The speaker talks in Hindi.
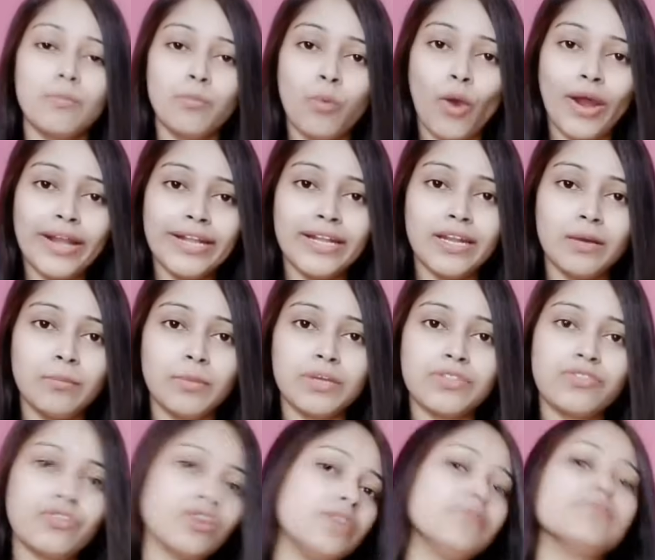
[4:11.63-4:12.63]
पॉइंट
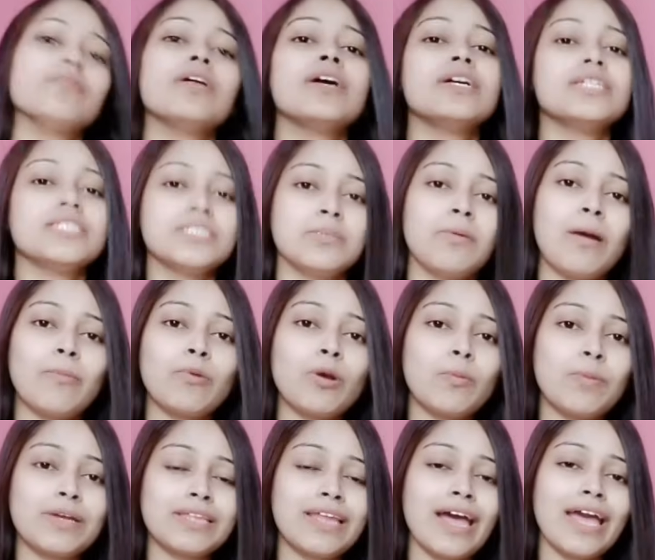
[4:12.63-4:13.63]
नंबर थ्री जब
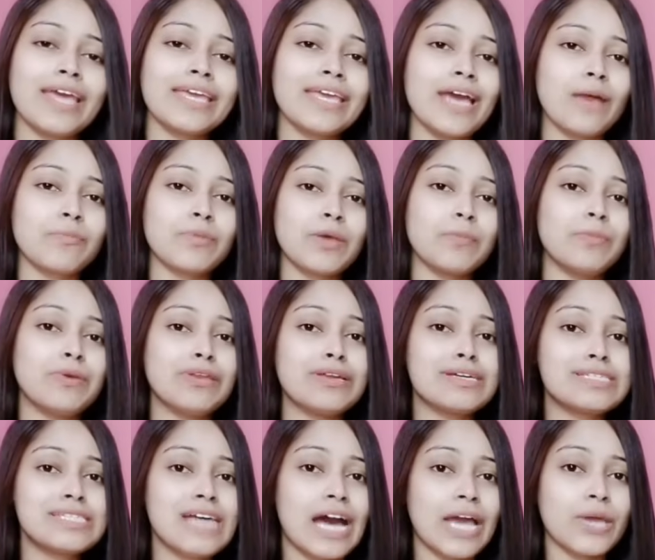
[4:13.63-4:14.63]
आपको पता है कि आपके
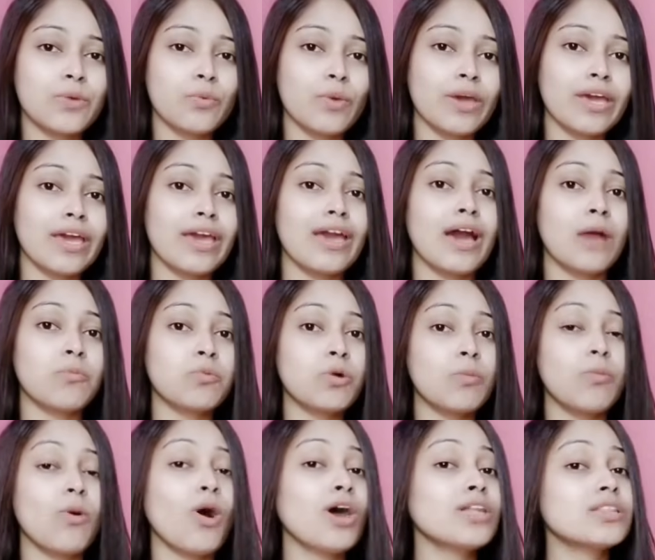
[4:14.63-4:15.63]
पीरियड्स आए हुए हैं
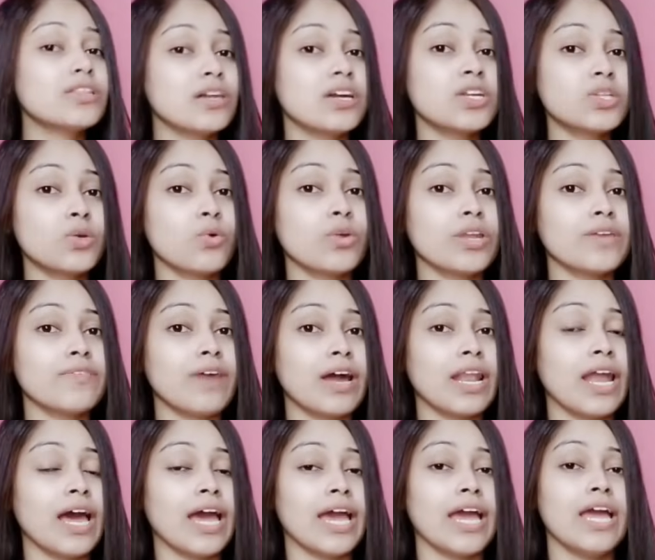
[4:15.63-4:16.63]
आपको बहुत दर्द होने
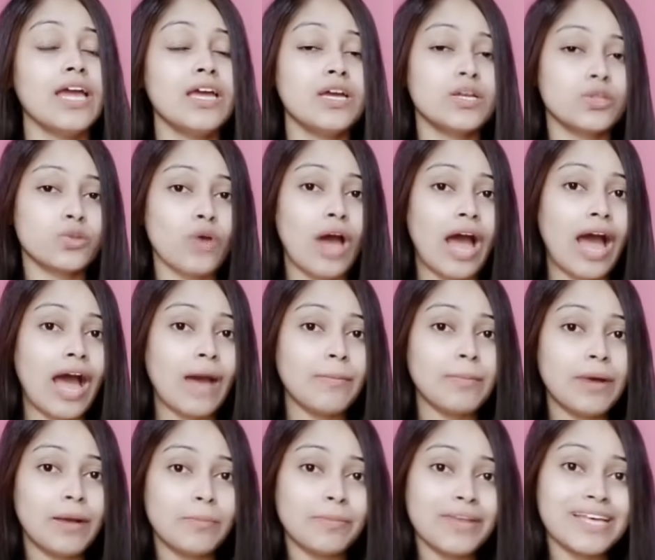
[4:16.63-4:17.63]
वाला है तो
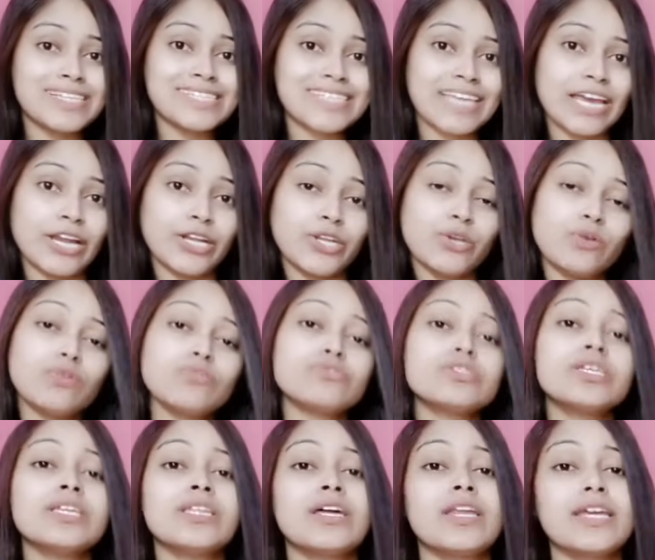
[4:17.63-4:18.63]
आप अपना स्केड्यूल
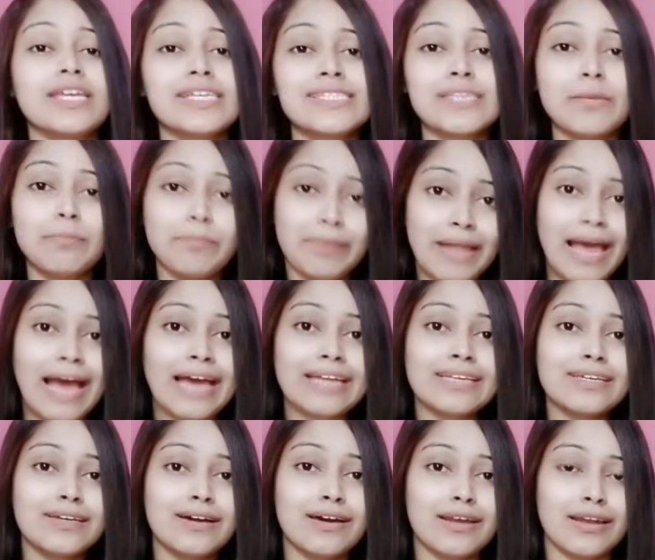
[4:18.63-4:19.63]
उसी तरीके से
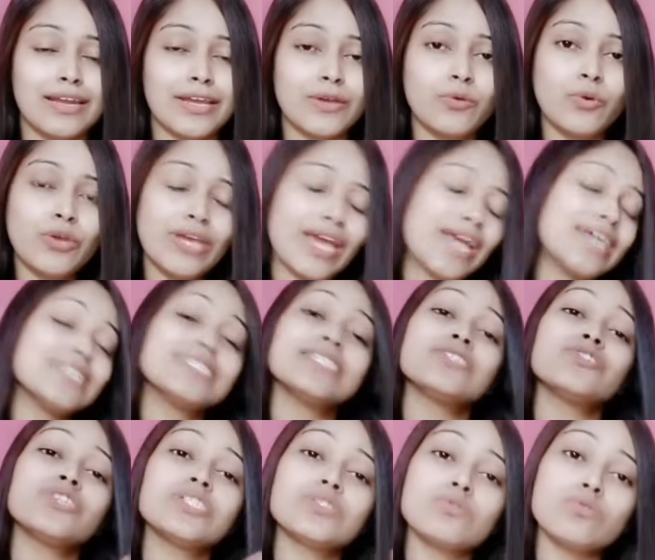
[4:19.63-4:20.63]
प्लान कर लें कोई
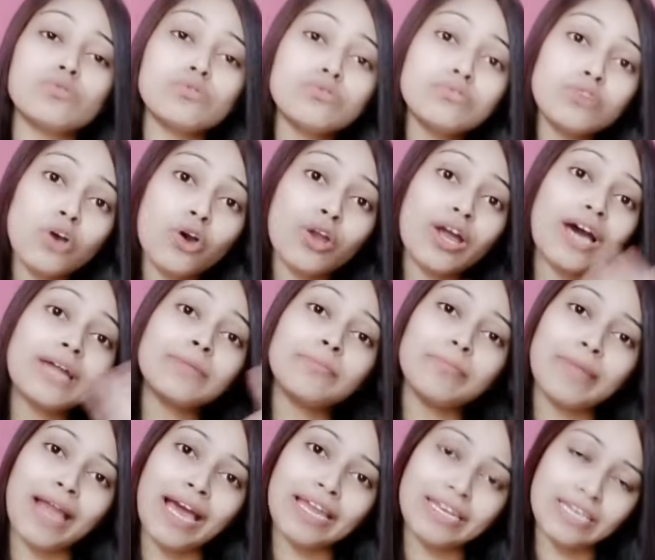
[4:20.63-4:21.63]
ऐसी चीज उन दौरान
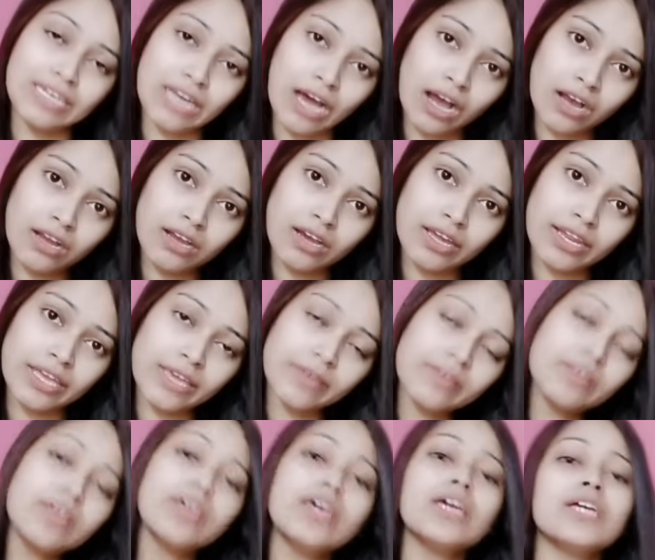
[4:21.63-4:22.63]
प्लान ना
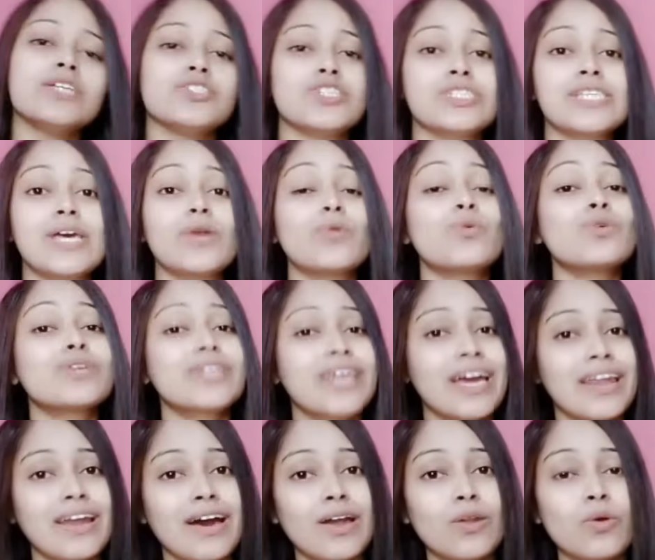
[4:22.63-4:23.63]
करें जैसे रूट
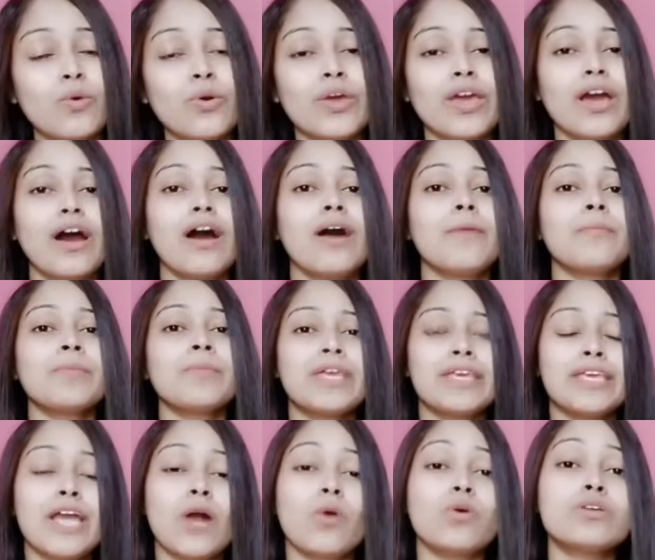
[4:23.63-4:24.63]
कैनाल हो गया
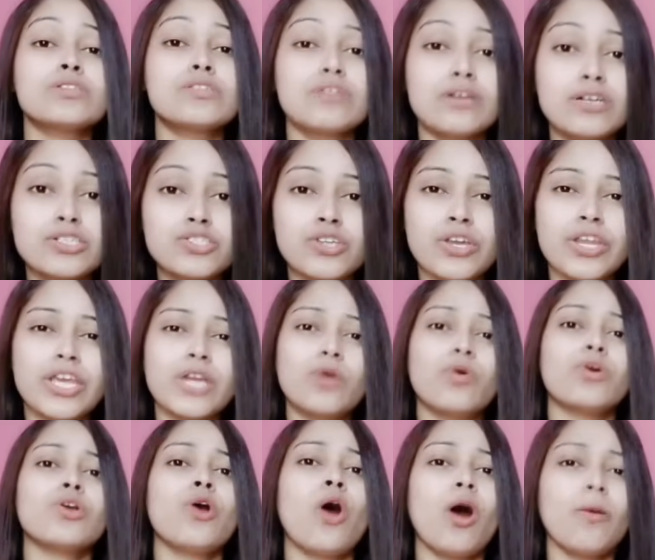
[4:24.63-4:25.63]
या कोई सर्जरी
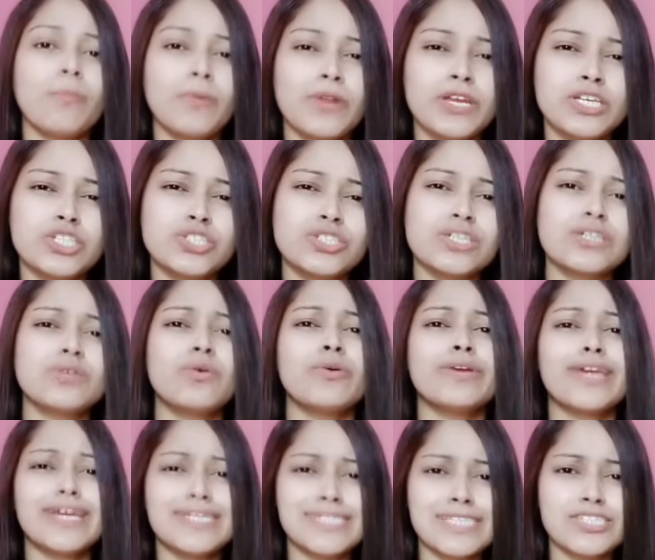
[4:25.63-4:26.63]
कोई ऑपरेशन
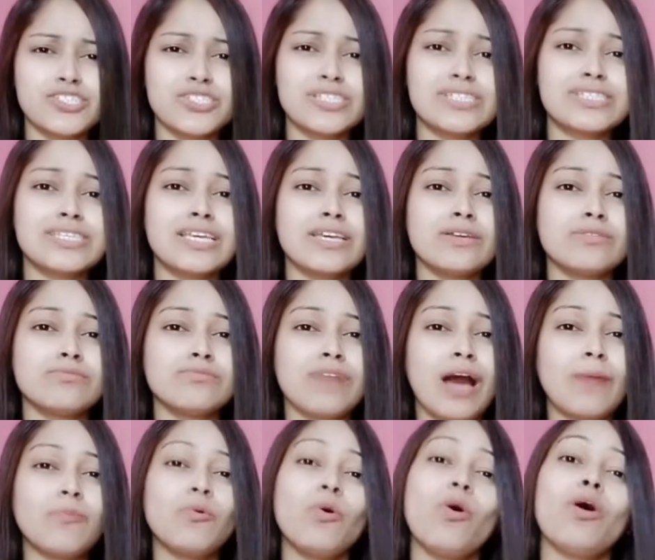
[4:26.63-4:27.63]
कोई ऐसी चीज की
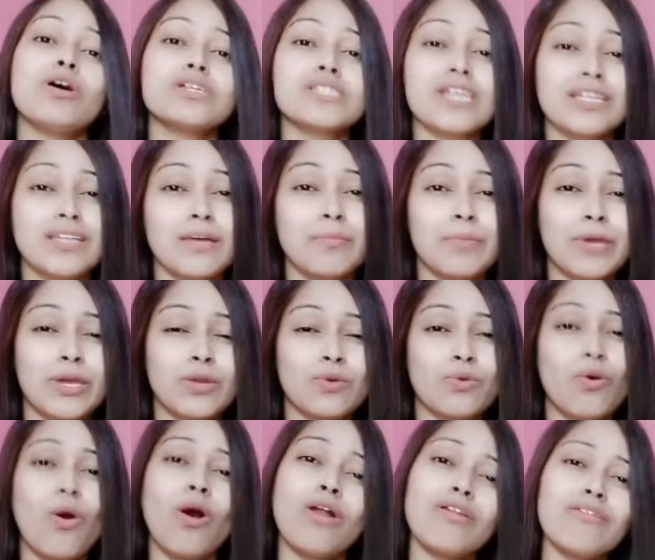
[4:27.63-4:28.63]
आपको और ज्यादा पेन
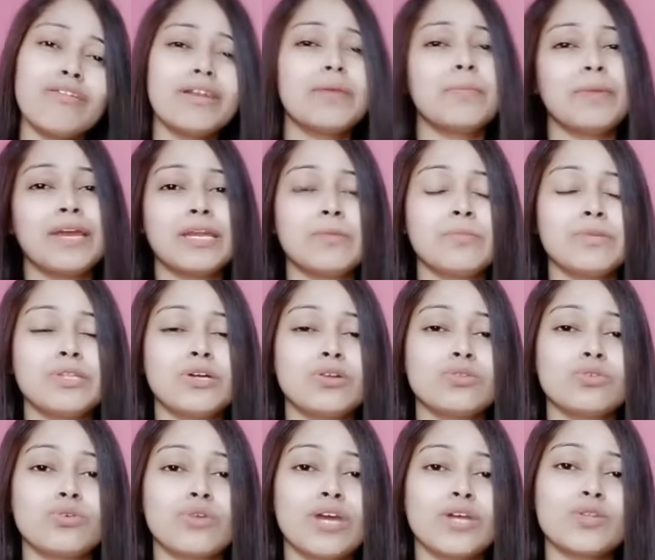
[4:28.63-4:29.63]
हो ऑलरेडी पेट में
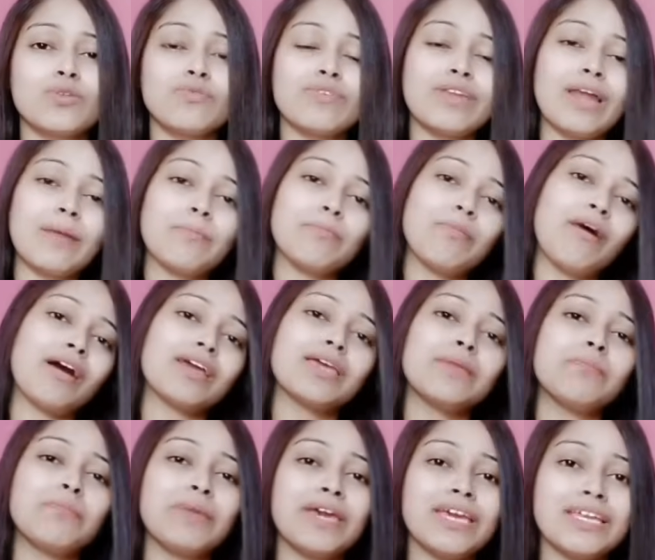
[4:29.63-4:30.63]
दर्द हो रहा है तो फिर आप
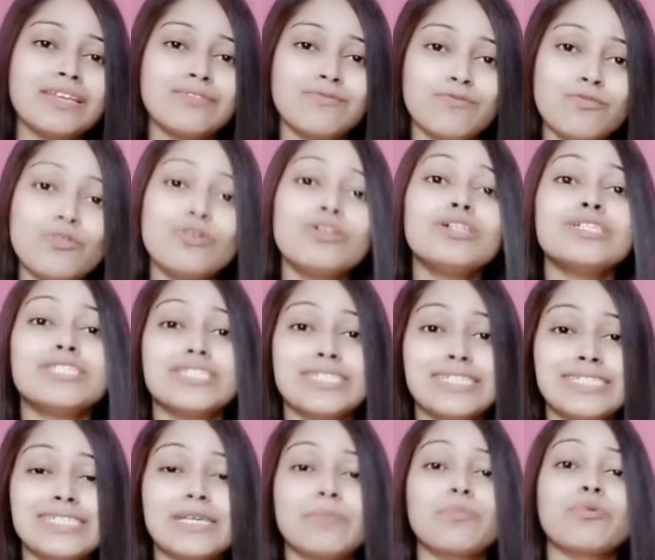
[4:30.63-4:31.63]
बाकी पेनफुल
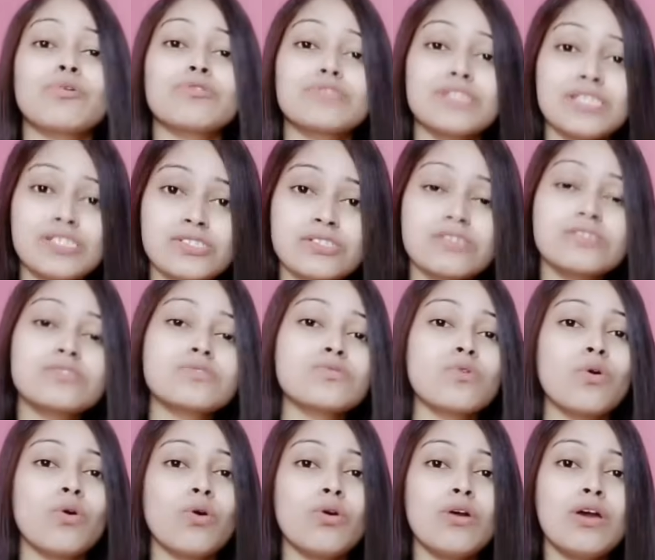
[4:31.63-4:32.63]
चीजें प्रोसीजर्स
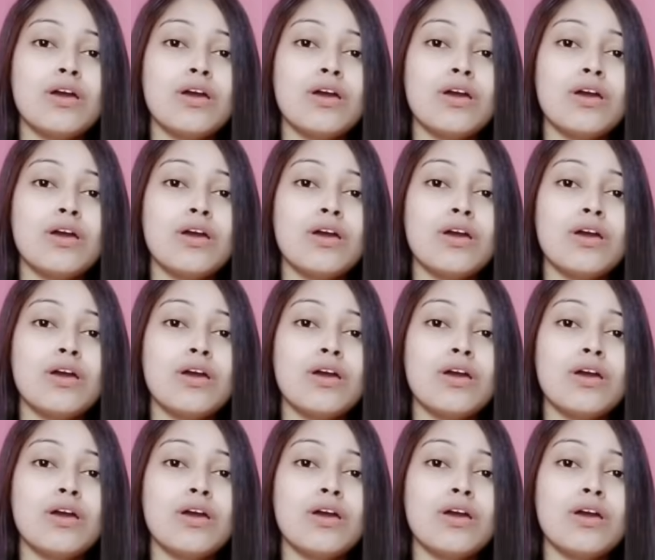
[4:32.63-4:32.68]
को